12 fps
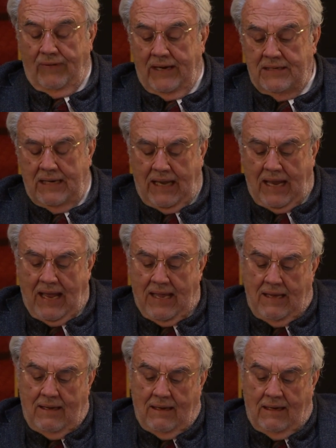fíjese que
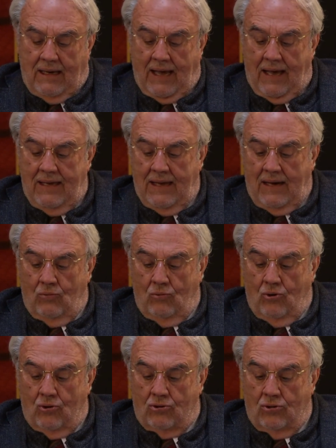hay, que hay
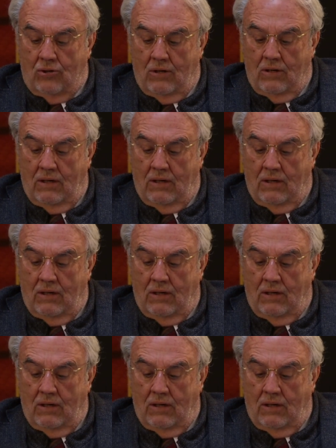algunos